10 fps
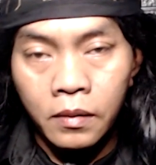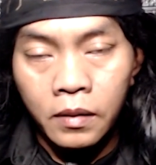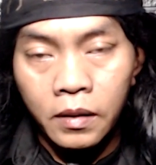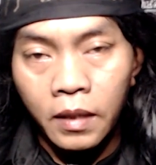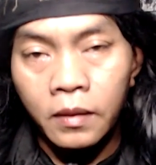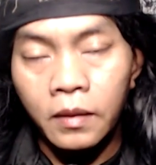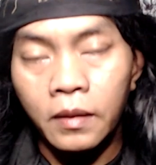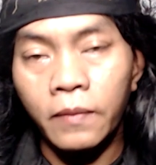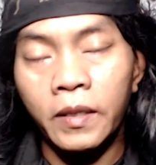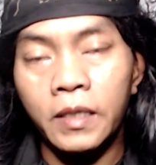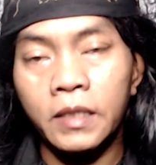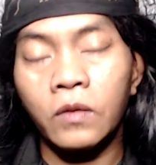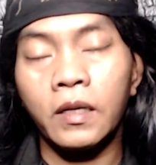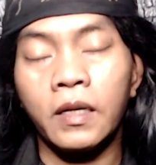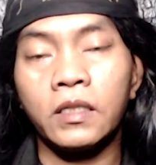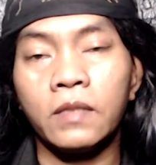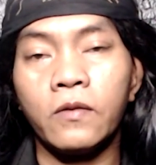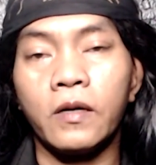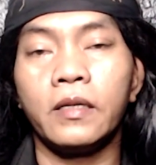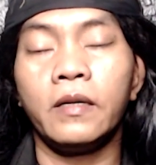dan kepada saudara
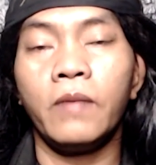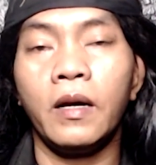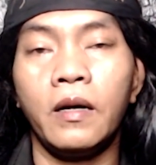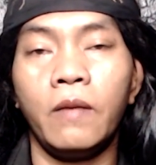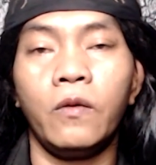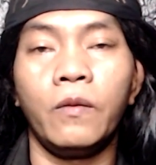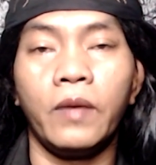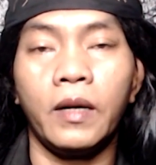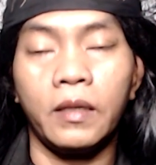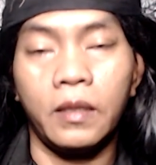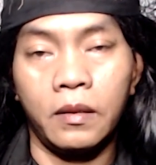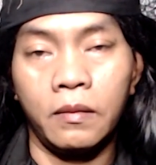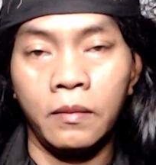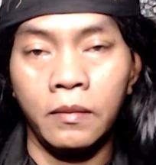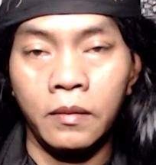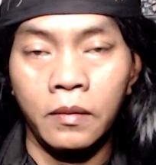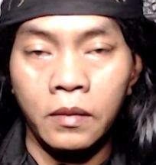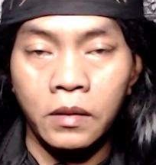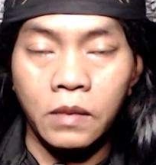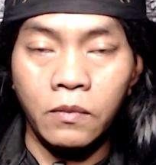semua dimanapun berada.
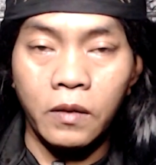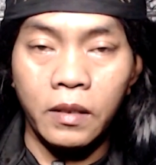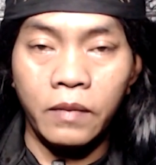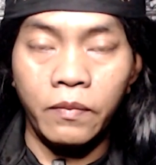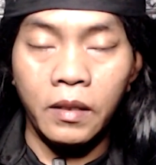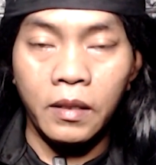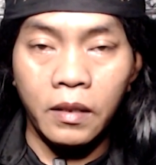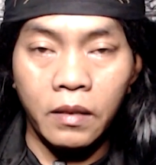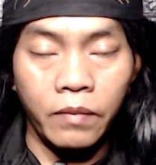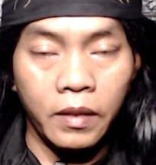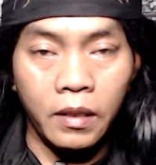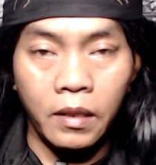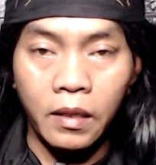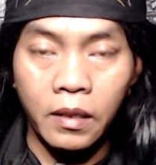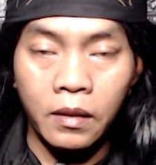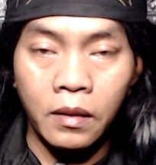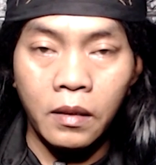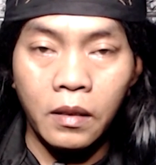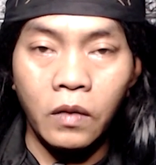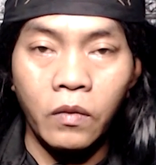Semoga diberikan keberkahan,
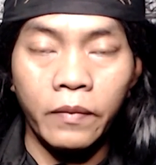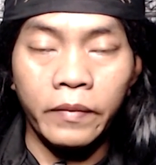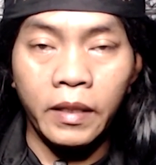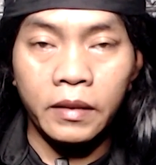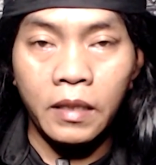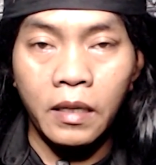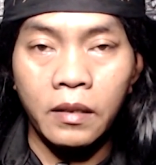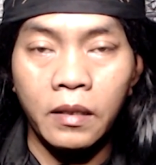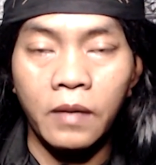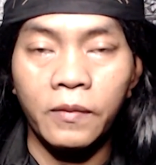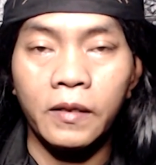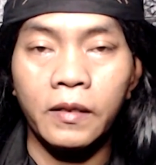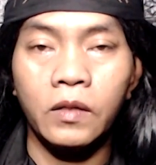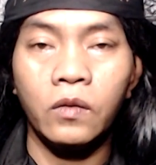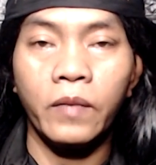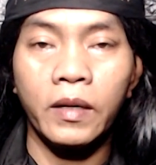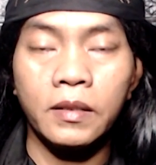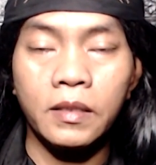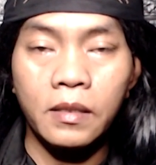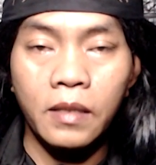keluar biasaan dalam kehidupan
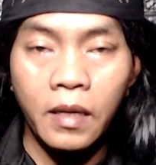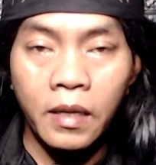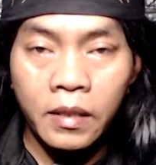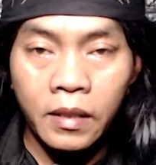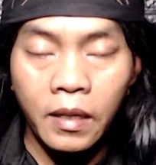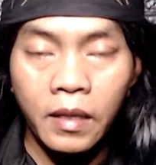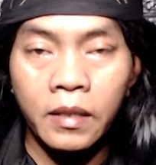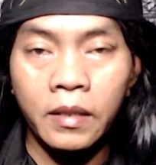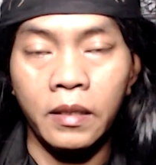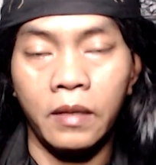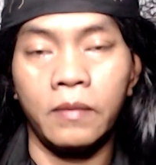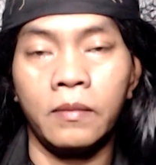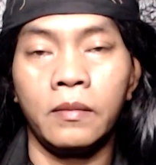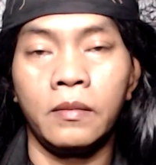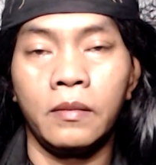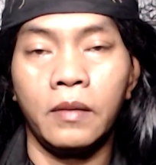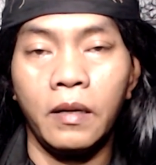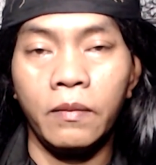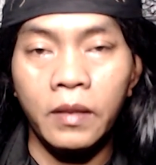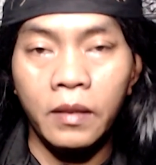sehari-harinya.
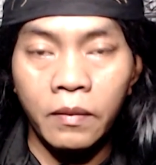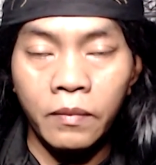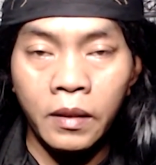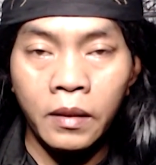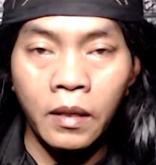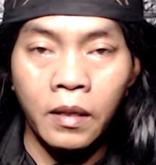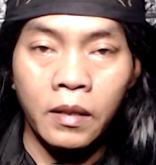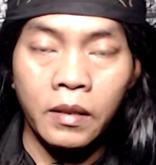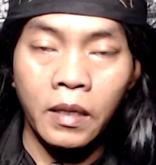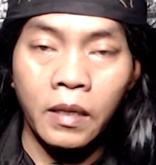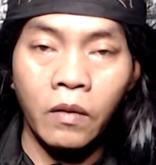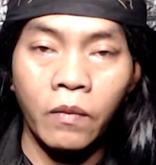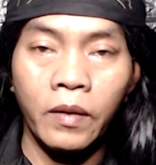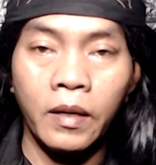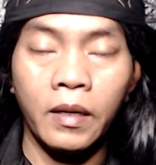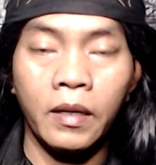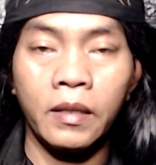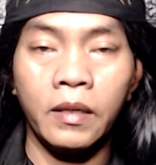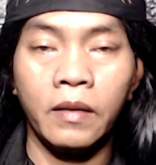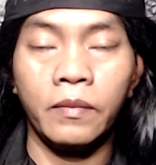Amin, amin, Ya Robbal
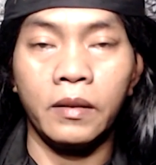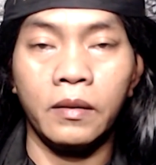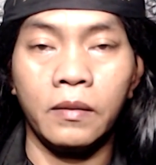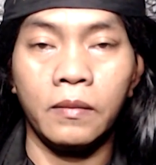Alamin.